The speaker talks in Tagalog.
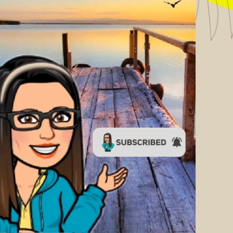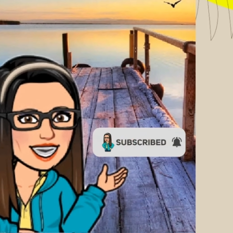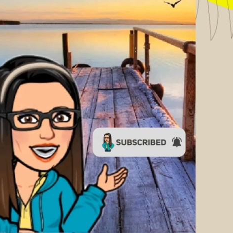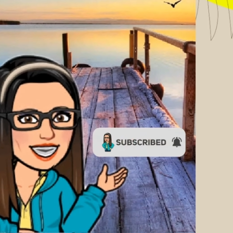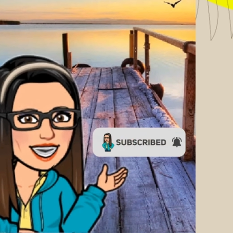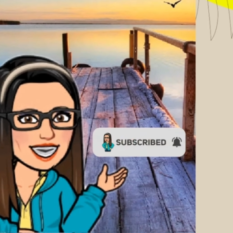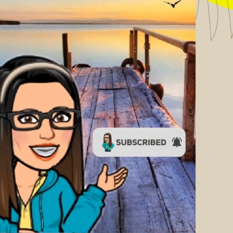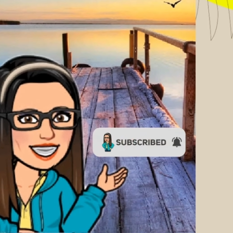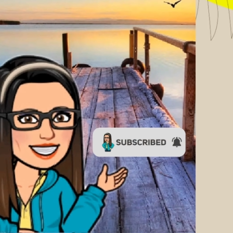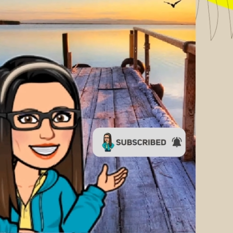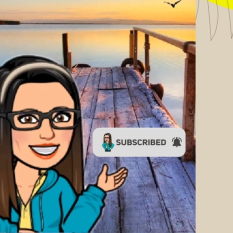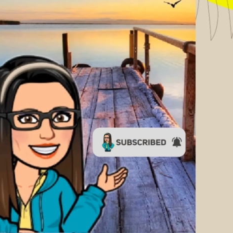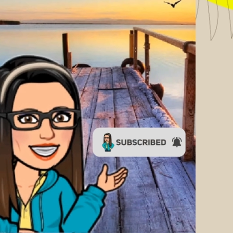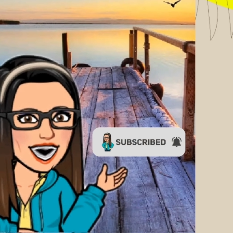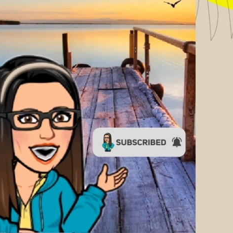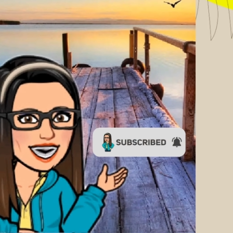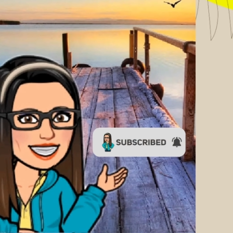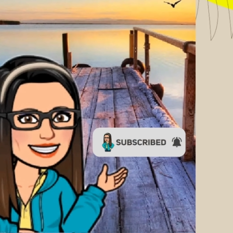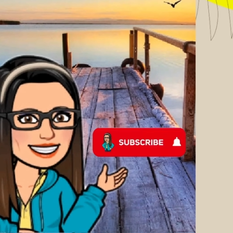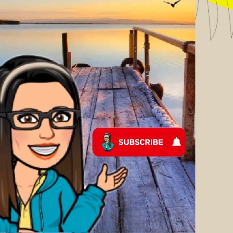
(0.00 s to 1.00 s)
and
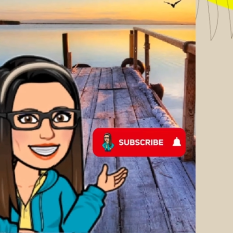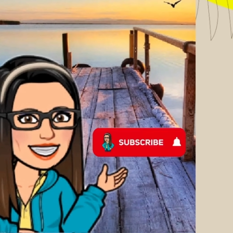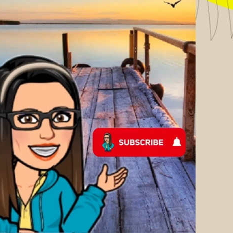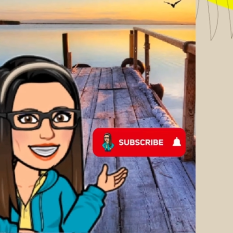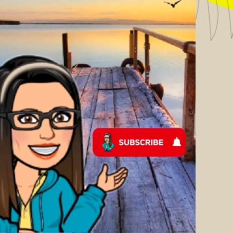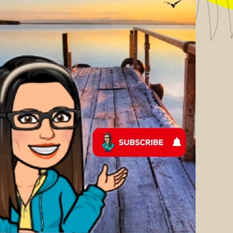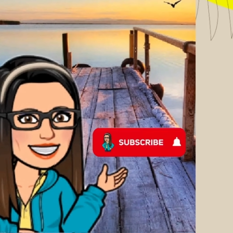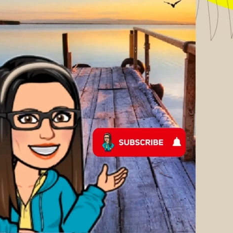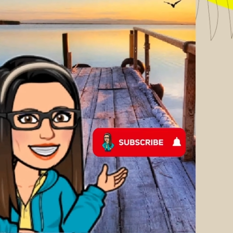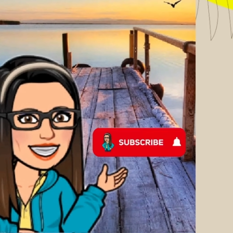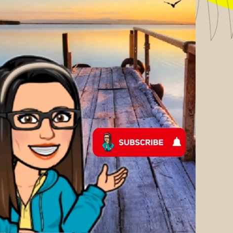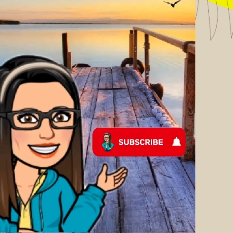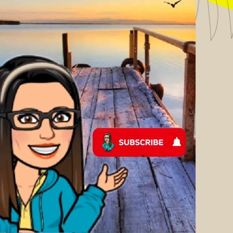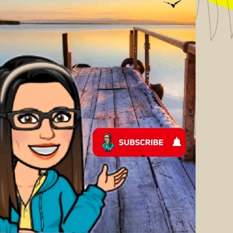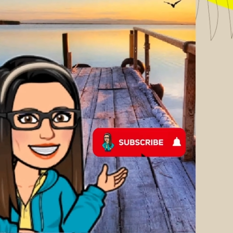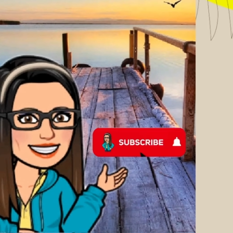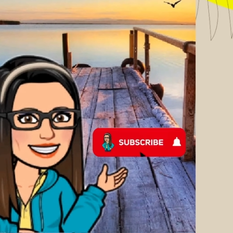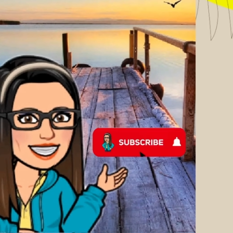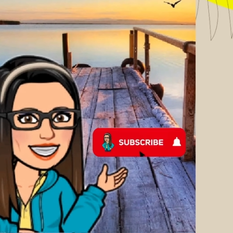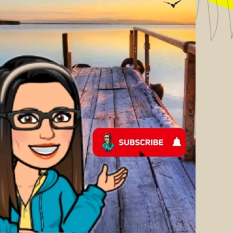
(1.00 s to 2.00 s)
subscribe to my
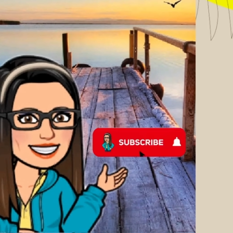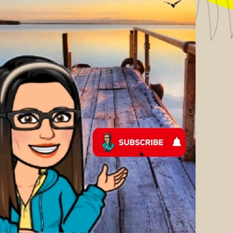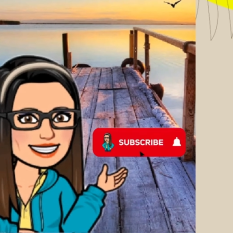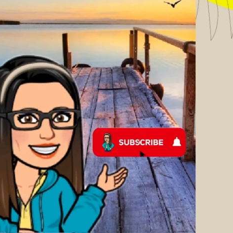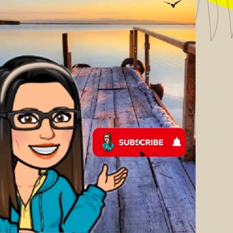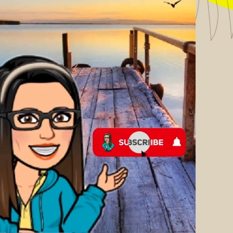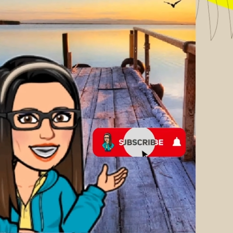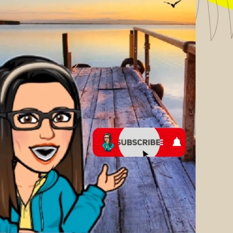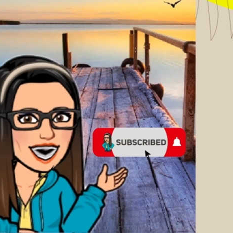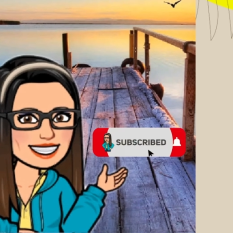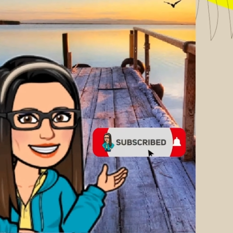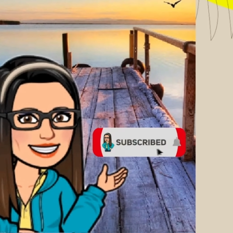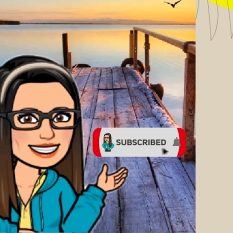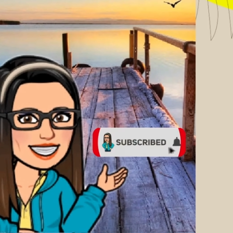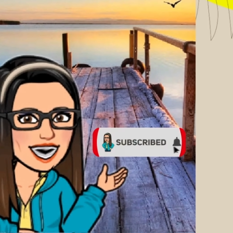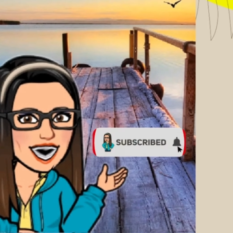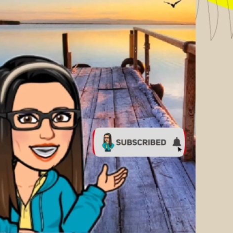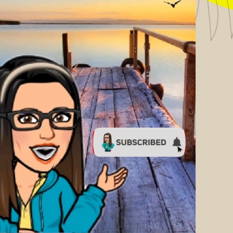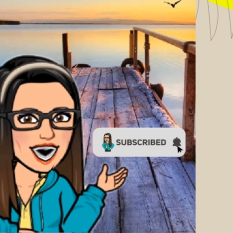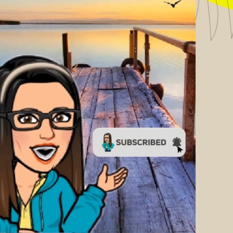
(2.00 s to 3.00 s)
channel and click
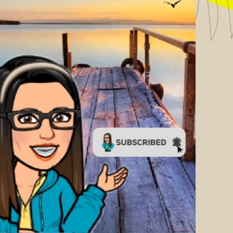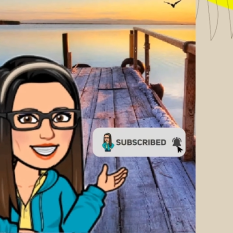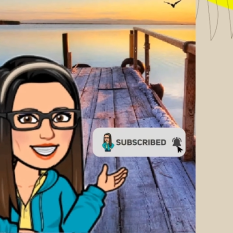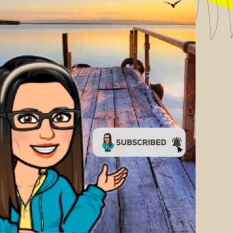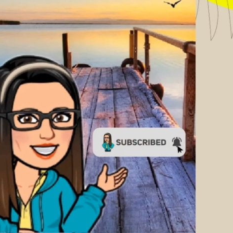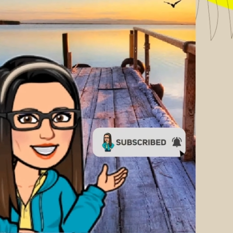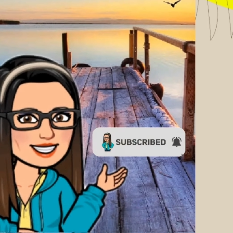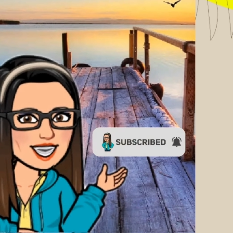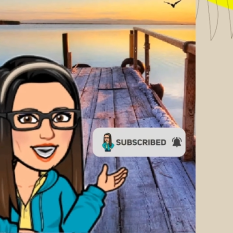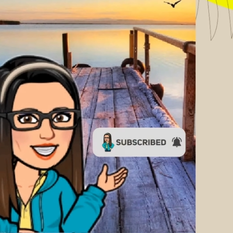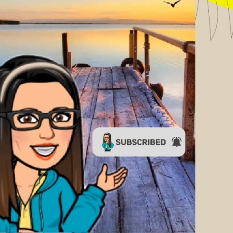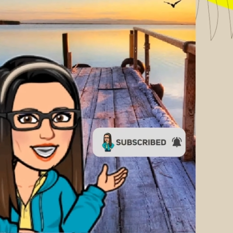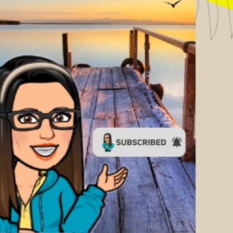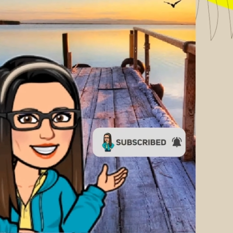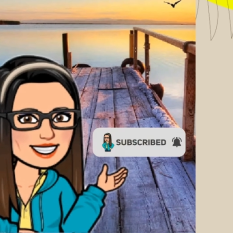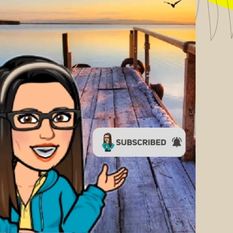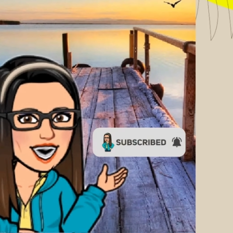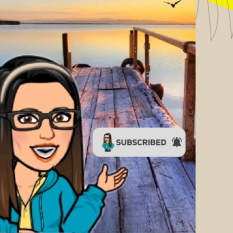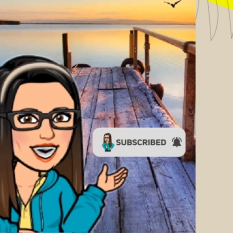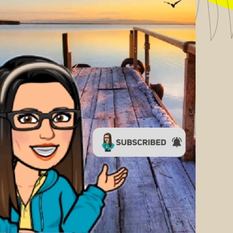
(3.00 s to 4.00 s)
the
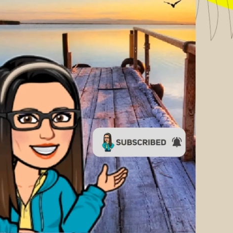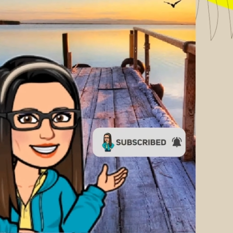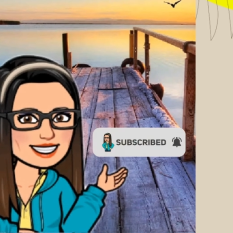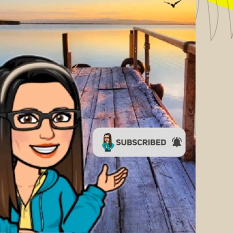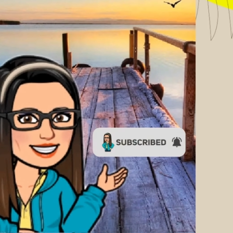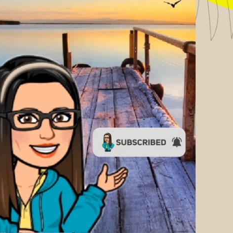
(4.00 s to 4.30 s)
notification bell